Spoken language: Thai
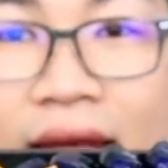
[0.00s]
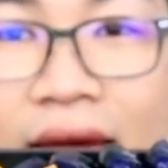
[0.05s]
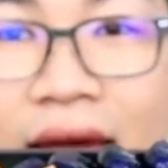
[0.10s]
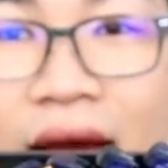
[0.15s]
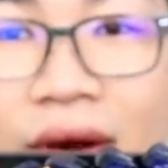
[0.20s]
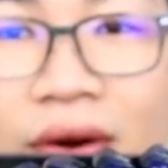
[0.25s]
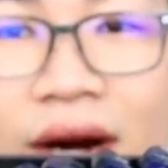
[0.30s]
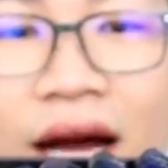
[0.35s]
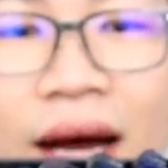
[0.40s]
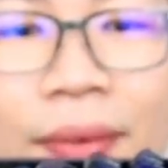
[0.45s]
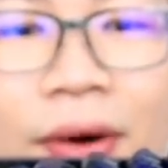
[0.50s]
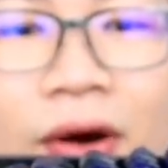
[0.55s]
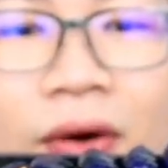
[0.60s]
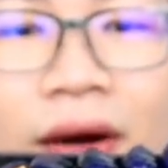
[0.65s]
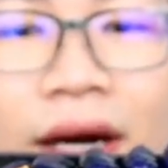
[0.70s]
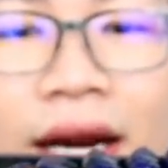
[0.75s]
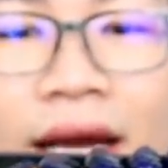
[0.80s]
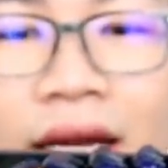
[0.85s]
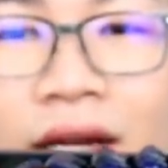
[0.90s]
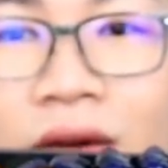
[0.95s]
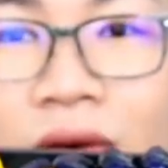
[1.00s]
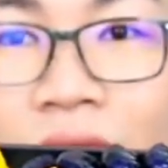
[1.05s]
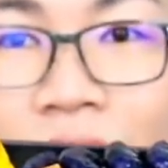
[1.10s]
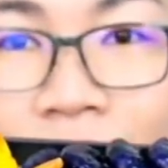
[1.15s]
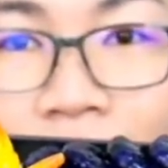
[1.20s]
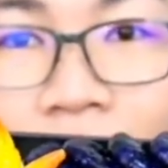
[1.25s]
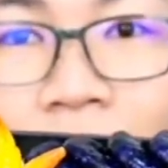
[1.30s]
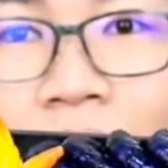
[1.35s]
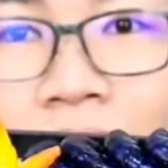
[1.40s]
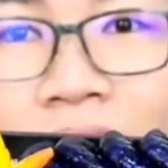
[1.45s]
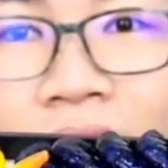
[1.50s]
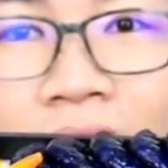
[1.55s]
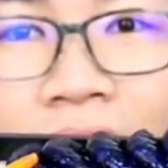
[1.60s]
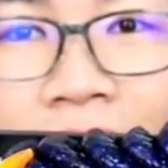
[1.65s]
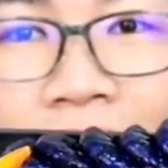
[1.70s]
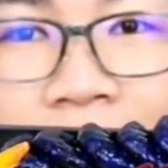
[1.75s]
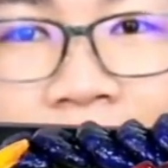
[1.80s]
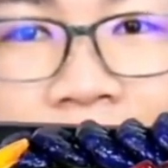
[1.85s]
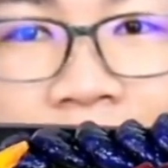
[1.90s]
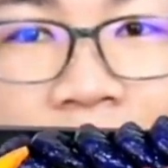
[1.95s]
แล้วนะครับเราก็ได้กุ้ง
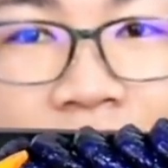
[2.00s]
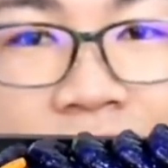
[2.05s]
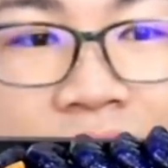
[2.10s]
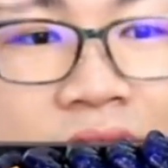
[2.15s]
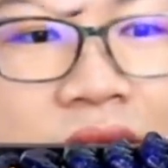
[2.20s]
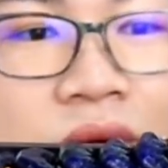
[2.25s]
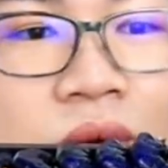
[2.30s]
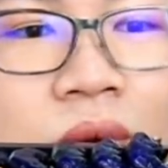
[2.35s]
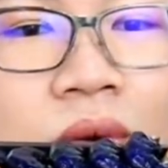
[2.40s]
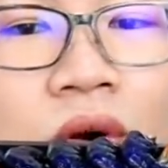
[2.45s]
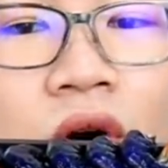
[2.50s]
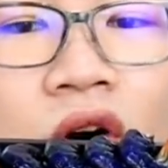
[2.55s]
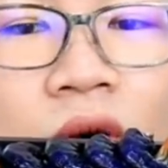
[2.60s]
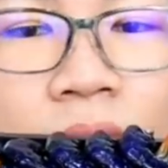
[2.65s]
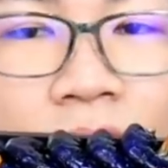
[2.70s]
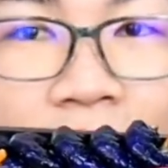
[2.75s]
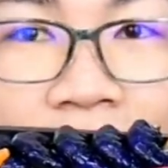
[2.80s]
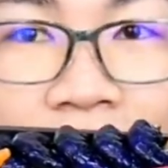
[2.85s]
ทั้งสีรุ้งครบ